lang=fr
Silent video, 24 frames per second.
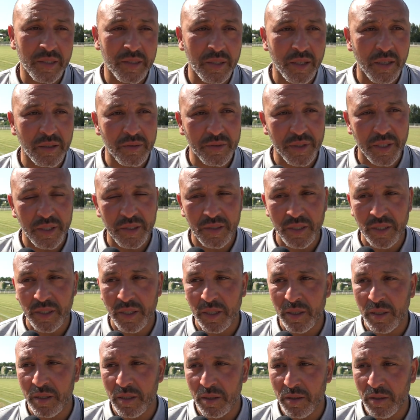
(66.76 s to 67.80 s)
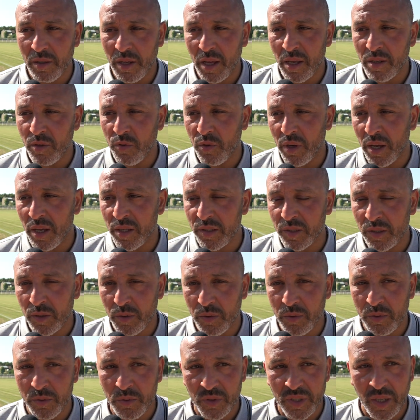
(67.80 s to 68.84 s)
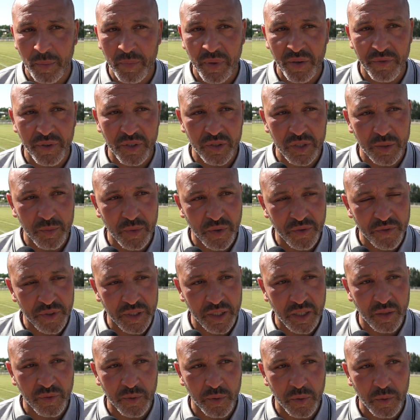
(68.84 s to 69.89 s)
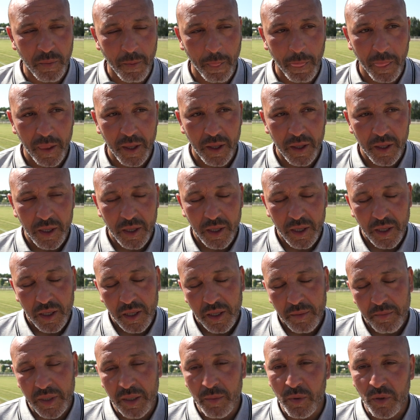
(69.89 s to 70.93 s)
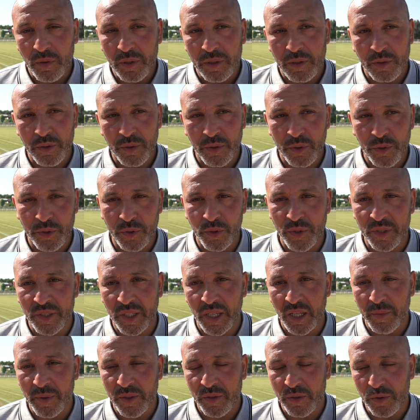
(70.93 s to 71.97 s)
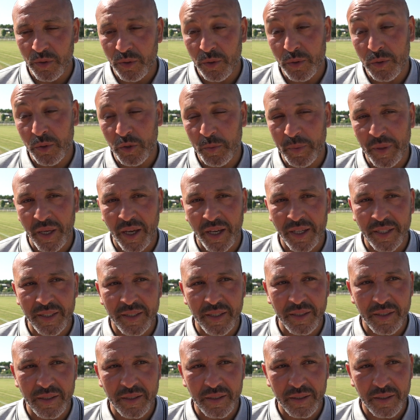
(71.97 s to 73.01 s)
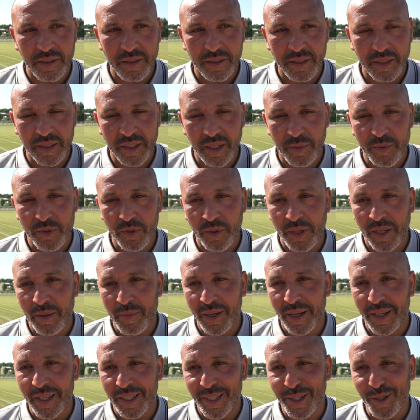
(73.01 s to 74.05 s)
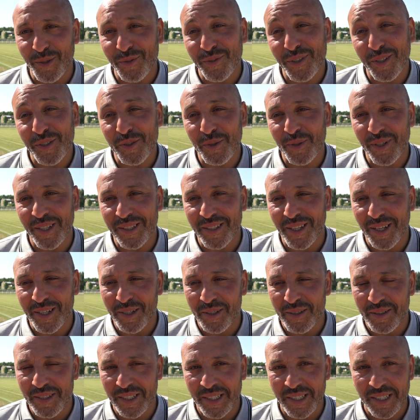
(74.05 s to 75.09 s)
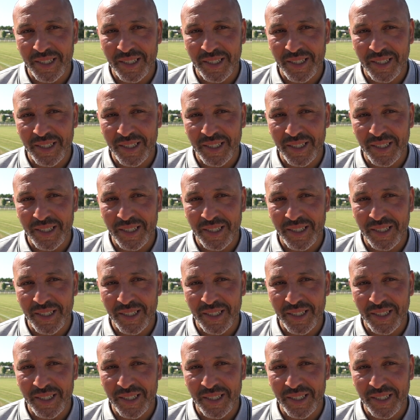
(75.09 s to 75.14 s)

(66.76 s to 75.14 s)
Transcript: On a essayé, euh, le 1-0 nous a pas forcément fait défaut. Mais bon, le, deuxième sur le coup de pied arrêté, hein, qui tape sur la barre et qui revient sur l'attaquant.